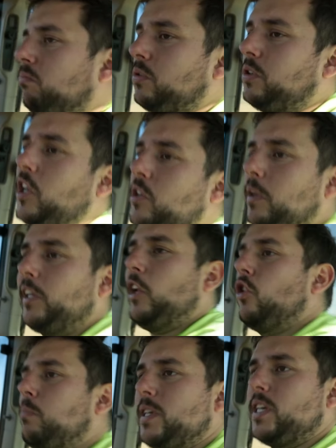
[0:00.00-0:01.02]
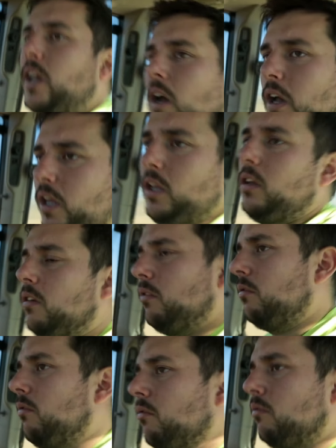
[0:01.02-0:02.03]
Pues 3.000 kilos pesará, ¿eh?
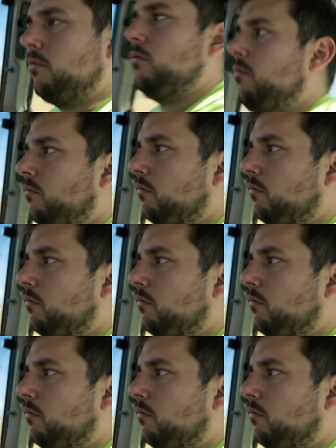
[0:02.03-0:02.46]
Aunque hay